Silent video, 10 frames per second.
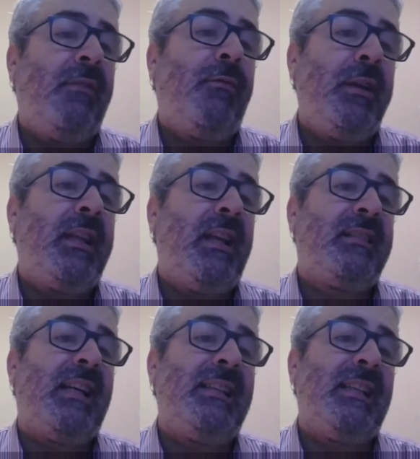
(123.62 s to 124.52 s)
fue
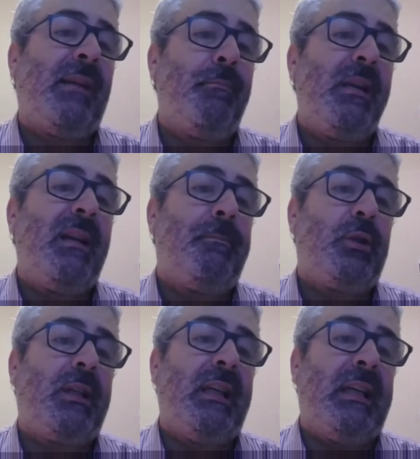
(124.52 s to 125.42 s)
interesante también,
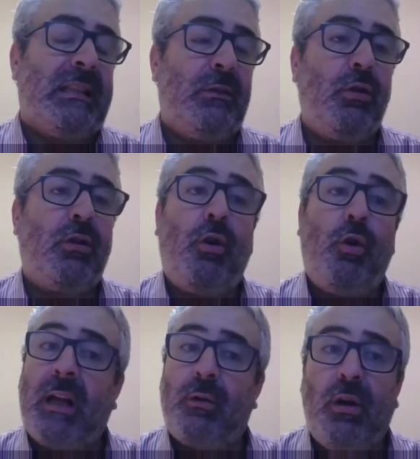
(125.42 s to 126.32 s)
porque yo creo que
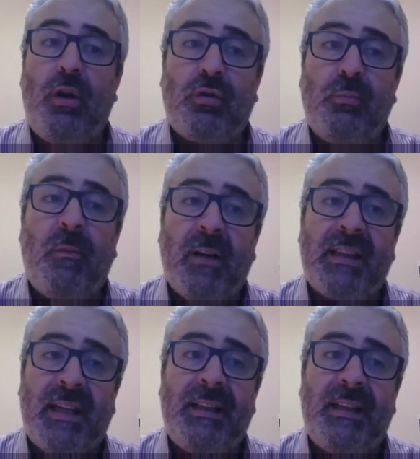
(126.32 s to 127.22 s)
los católicos somos
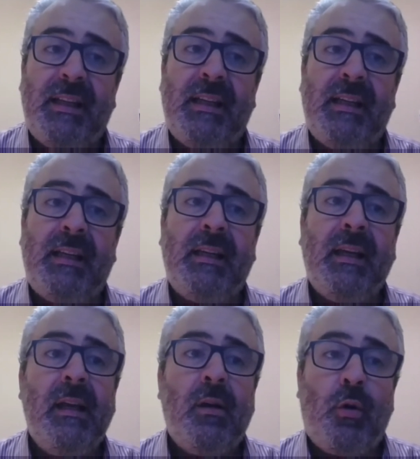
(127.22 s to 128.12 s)
bastante
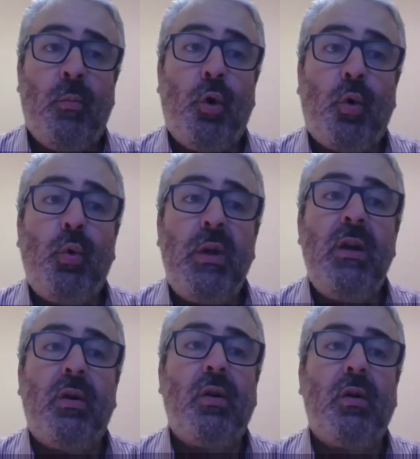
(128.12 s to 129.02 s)
como los
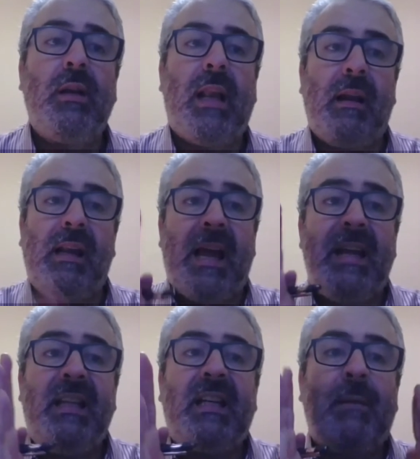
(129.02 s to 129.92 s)
judíos, ¿no? La,
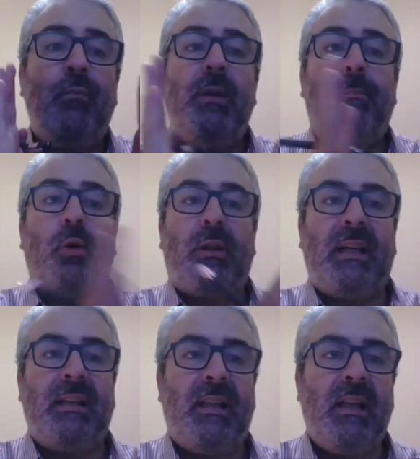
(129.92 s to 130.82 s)
ética es muy
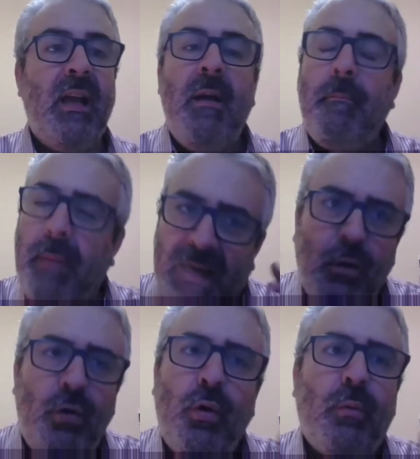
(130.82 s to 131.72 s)
importante. Para
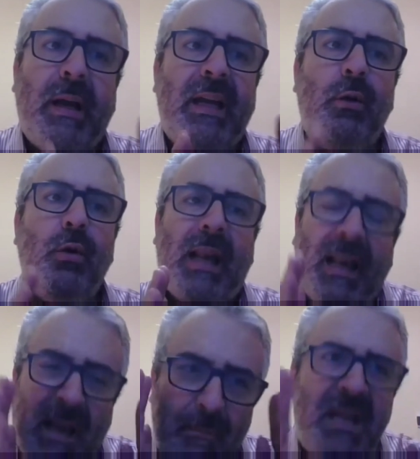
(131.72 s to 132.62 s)
ellos no, para ellos
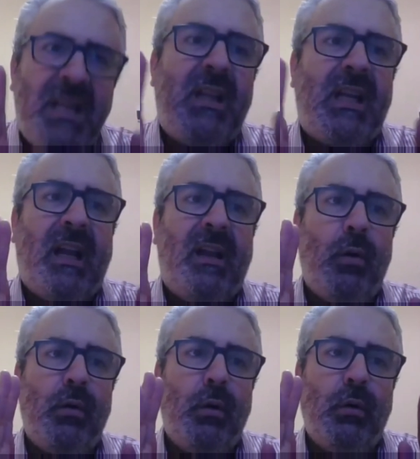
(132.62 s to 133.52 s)
la, mística es
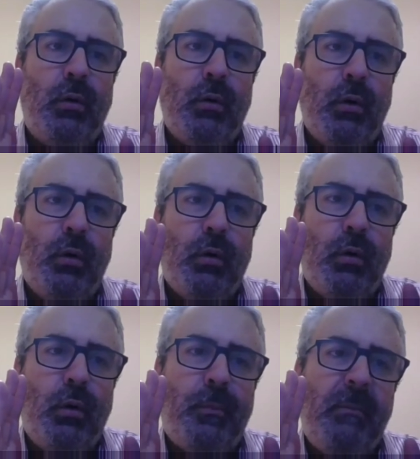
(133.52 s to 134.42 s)
lo, lo,
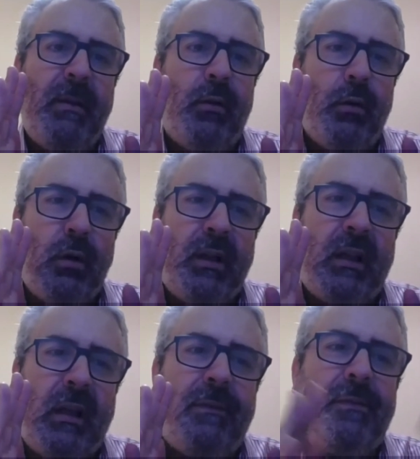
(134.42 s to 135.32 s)
lo, primero, lo que
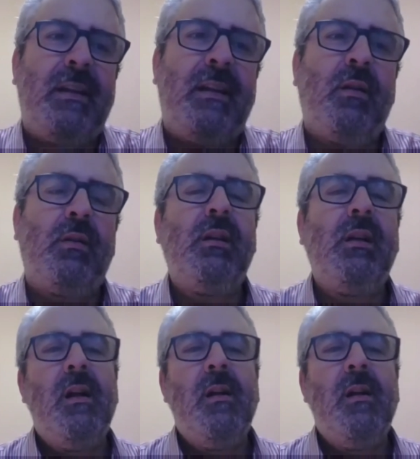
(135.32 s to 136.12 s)
te define, ¿no?